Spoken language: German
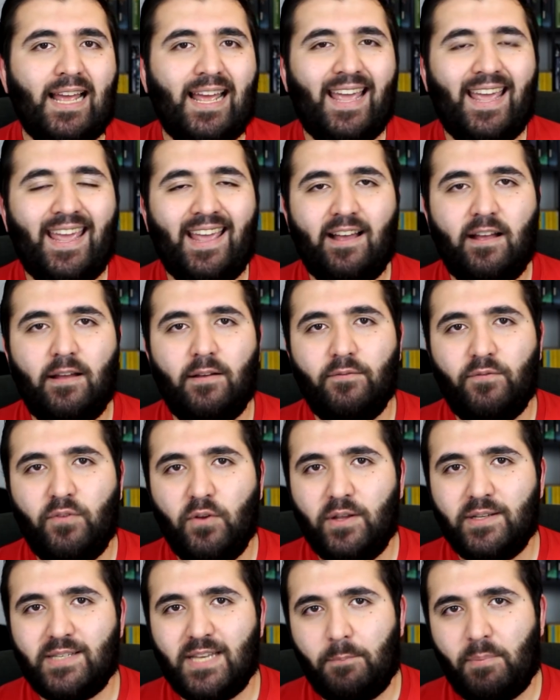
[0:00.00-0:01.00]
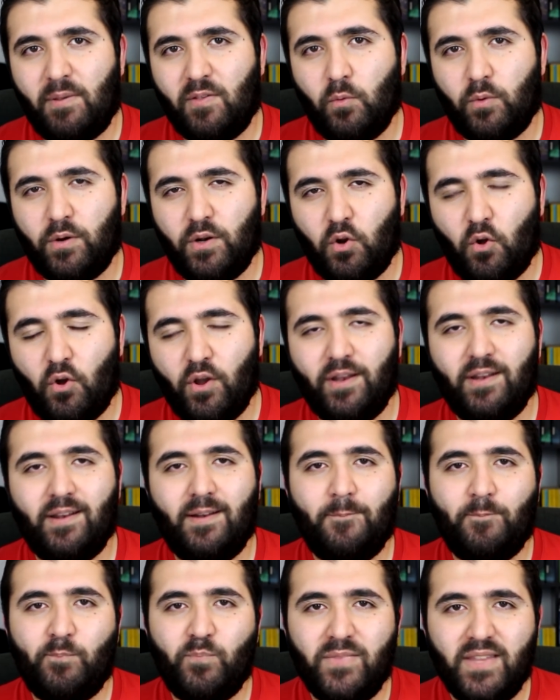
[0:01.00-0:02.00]
Er wird Episode
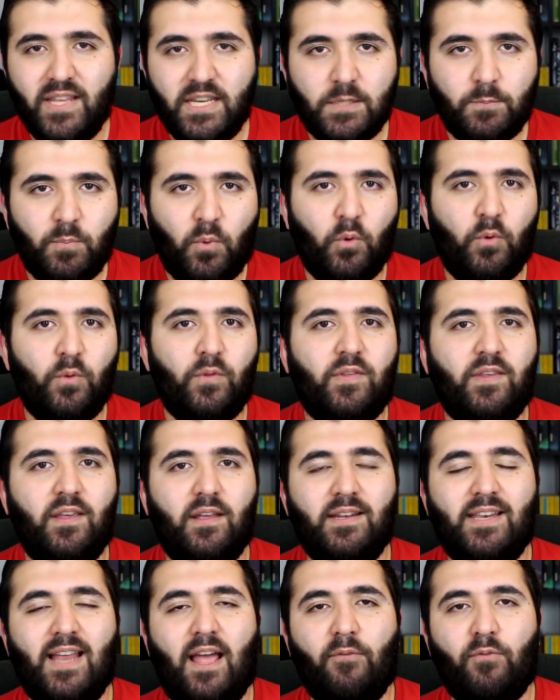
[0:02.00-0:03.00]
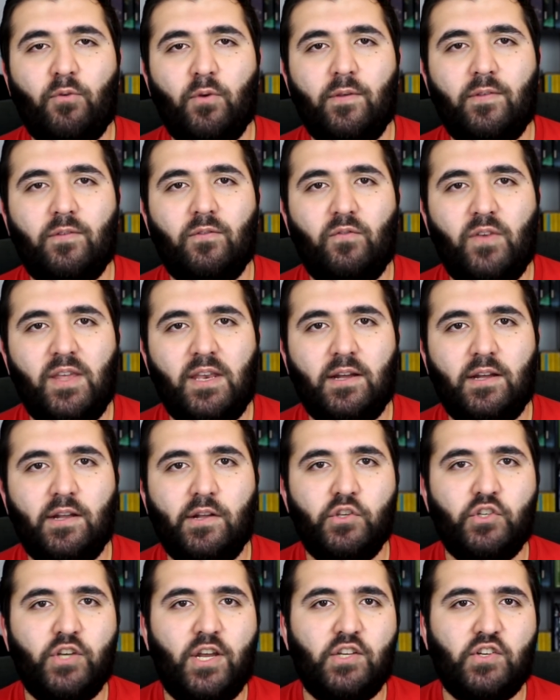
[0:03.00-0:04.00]
9 nicht produzieren, dafür ist
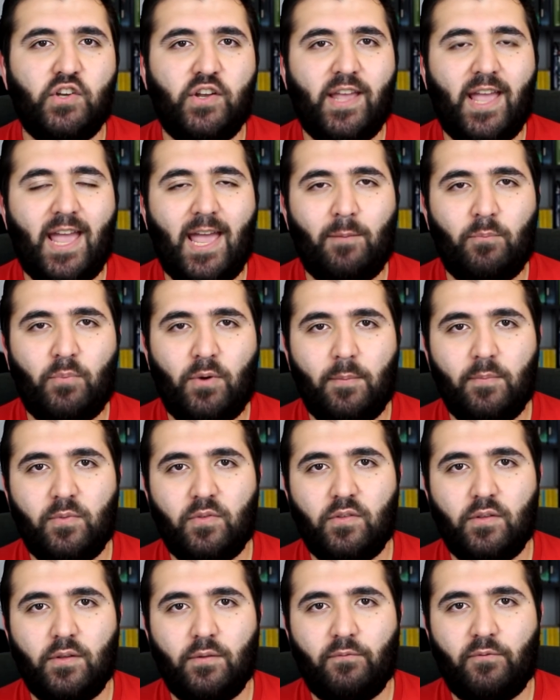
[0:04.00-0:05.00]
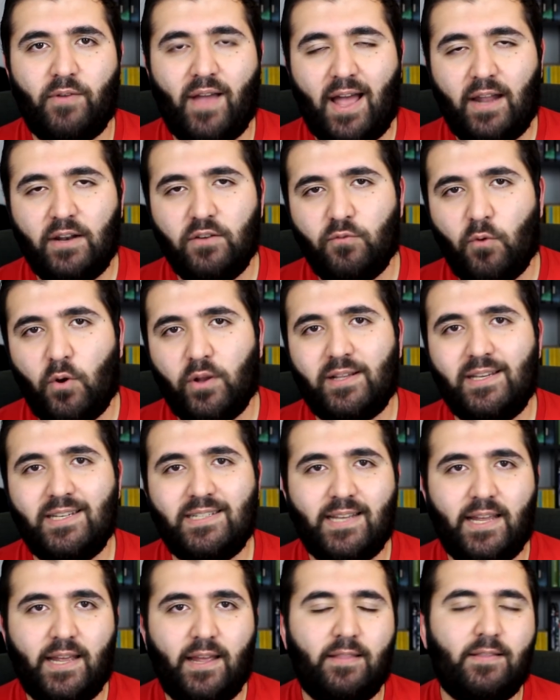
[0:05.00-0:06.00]
wieder JJ Abrams
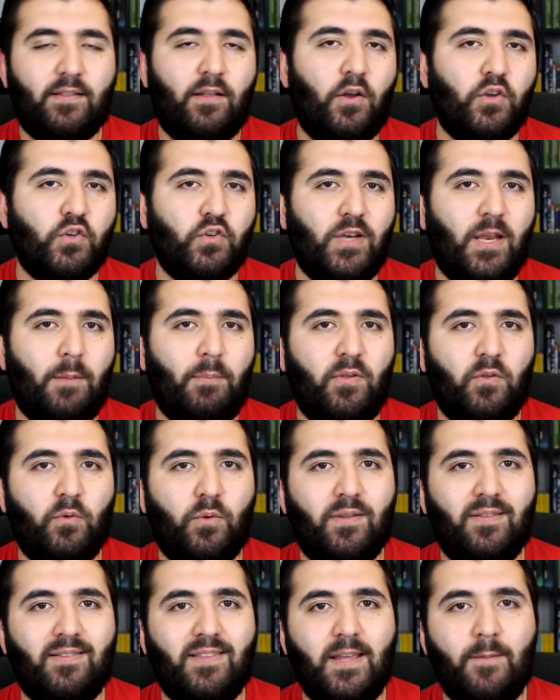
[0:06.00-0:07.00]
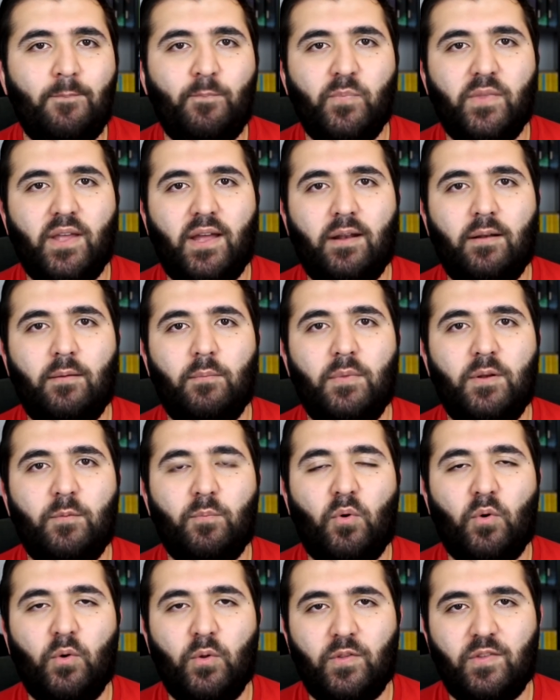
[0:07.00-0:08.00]
verantwortlich, der jetzt auch schon Episode 7 dann
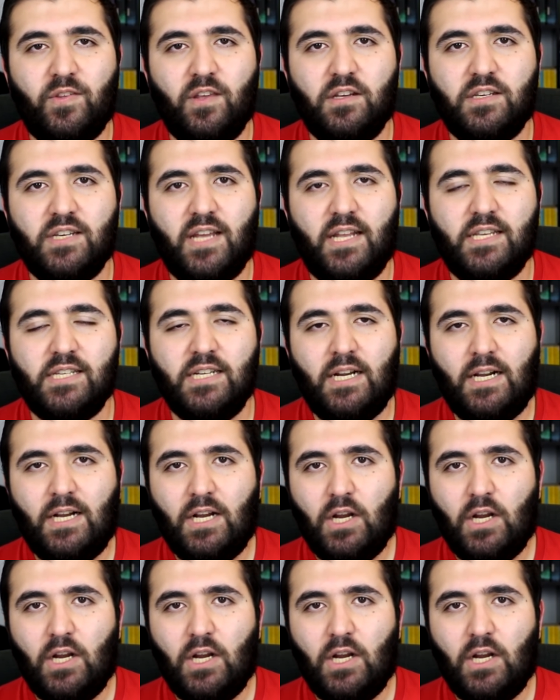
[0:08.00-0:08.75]
mitproduziert hat.